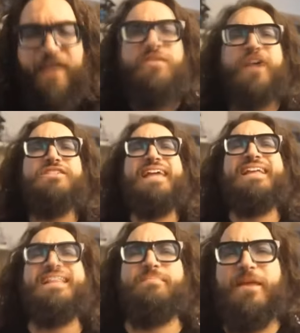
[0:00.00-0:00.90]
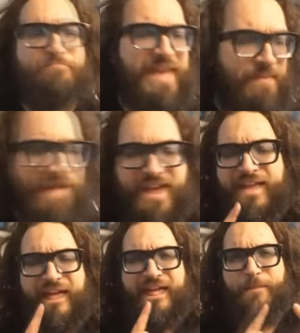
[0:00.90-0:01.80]
È una cosa incredibile,
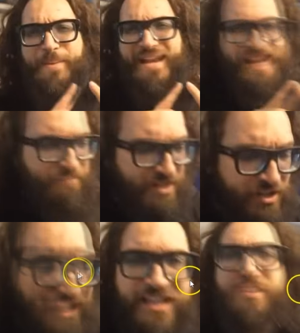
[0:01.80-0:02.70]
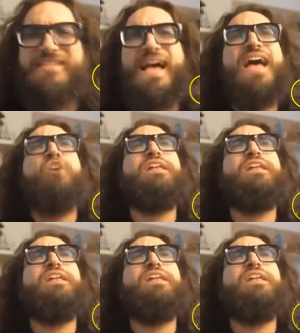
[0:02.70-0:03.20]
meme, eh, pareri di persone che dicono che sia